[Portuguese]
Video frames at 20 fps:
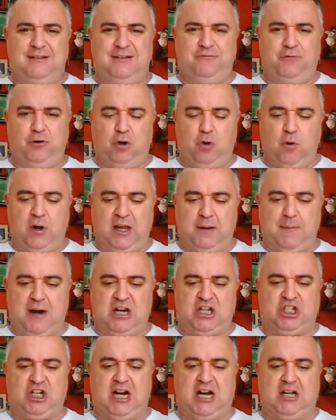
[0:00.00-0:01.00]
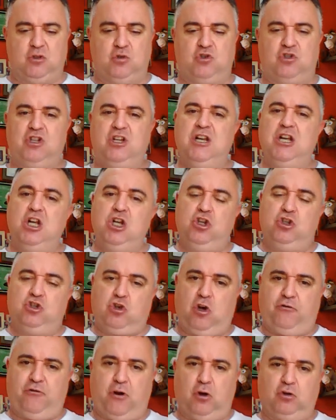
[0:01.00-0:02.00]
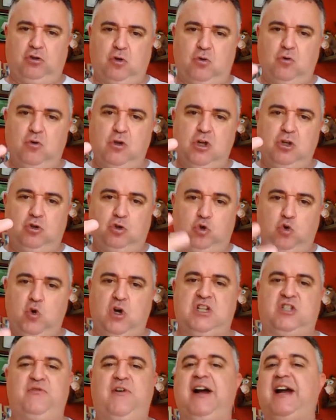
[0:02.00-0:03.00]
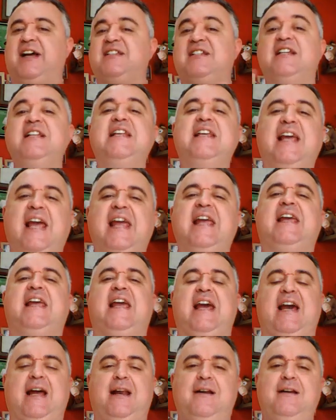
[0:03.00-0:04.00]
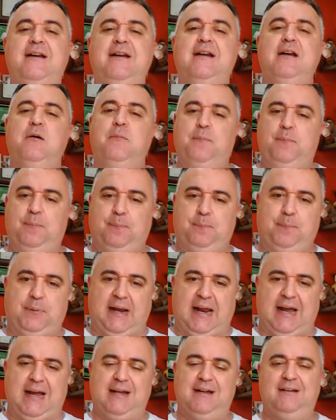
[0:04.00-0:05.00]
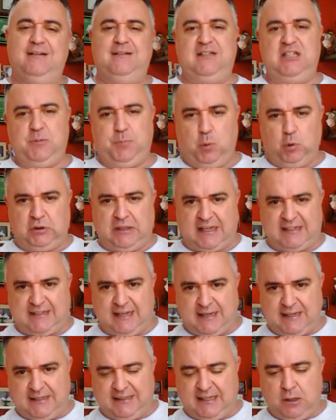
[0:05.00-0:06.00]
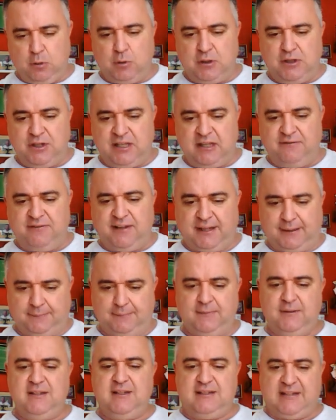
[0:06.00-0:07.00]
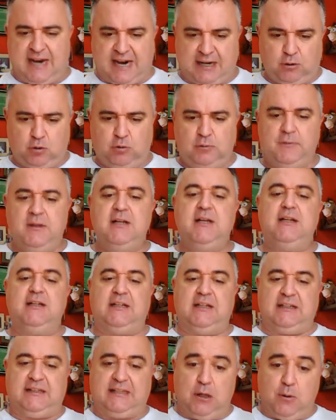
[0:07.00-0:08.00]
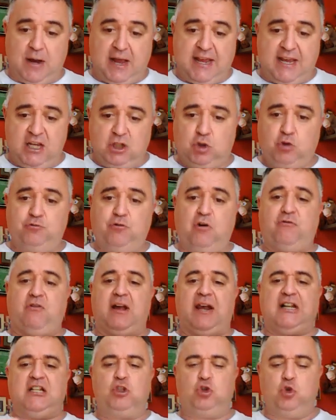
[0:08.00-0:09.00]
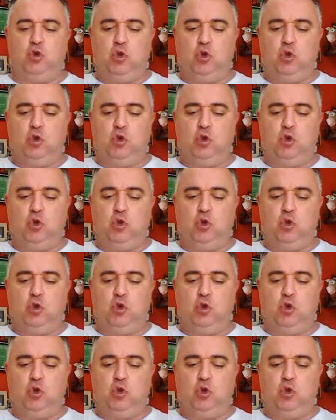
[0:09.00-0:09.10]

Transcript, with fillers: foram rebaixados. Só faltam duas vagas que ninguém quer para disputar a Série D o ano que vem, certo? Então é isso, vou falar de